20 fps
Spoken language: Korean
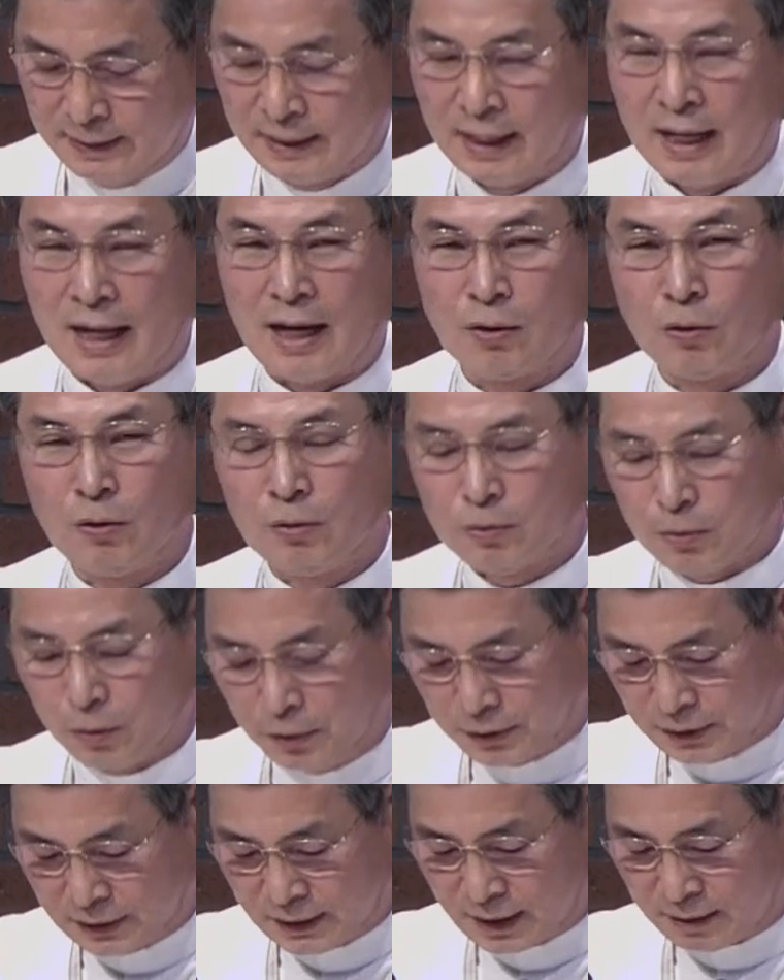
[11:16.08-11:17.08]

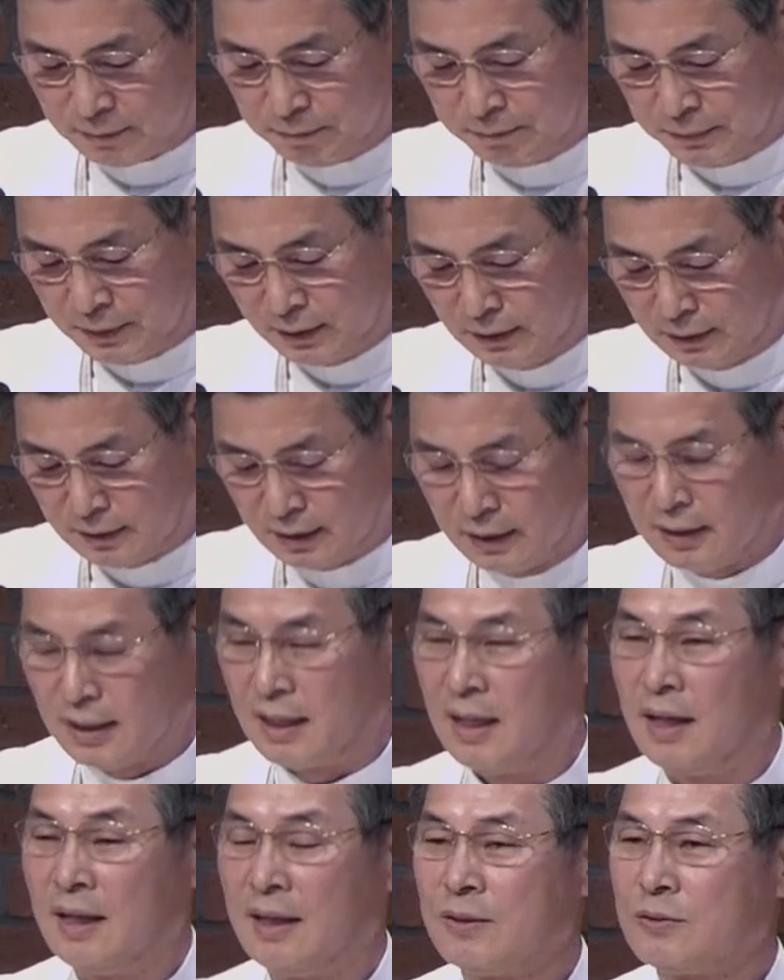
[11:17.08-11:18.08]
아골골짝
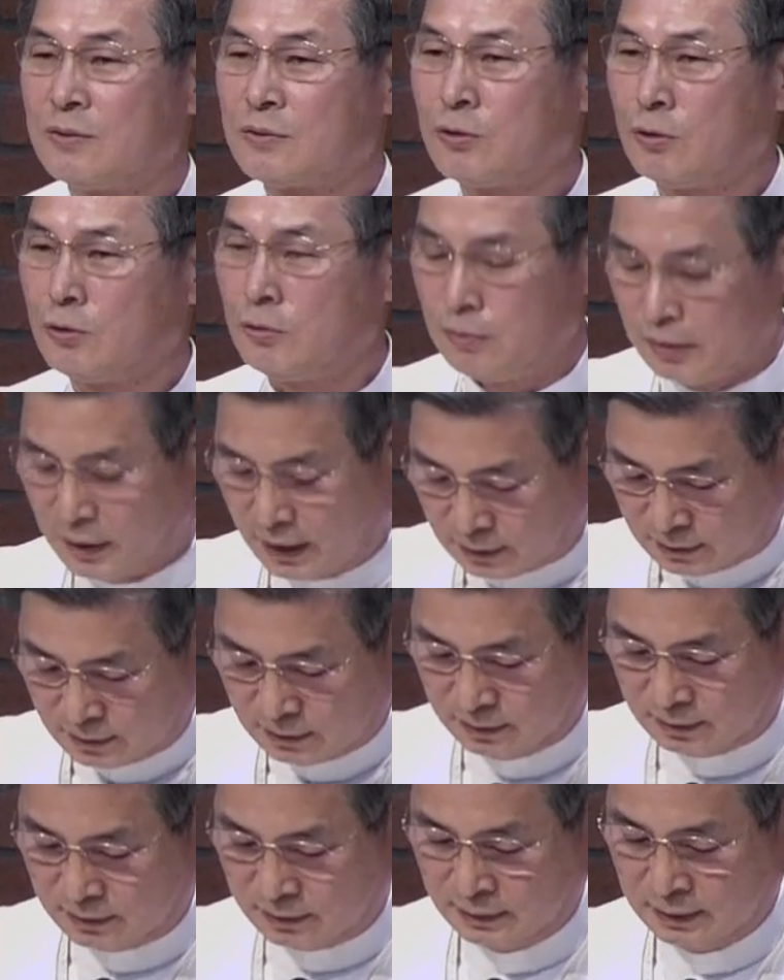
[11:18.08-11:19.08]
빈들과 소돔
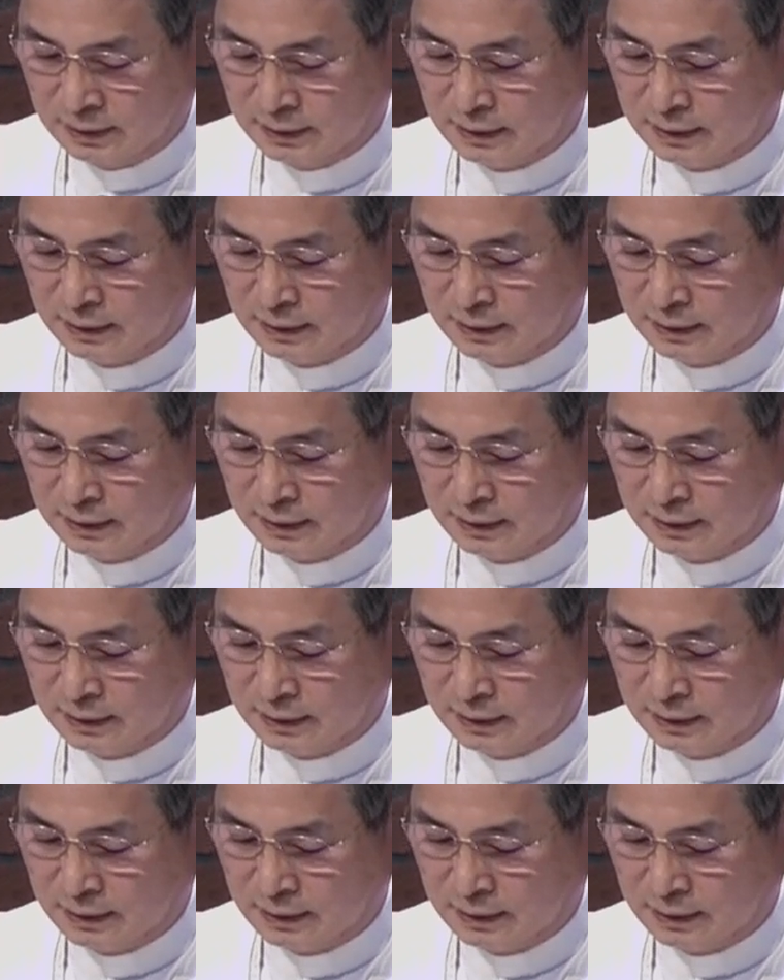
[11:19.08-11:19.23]
같은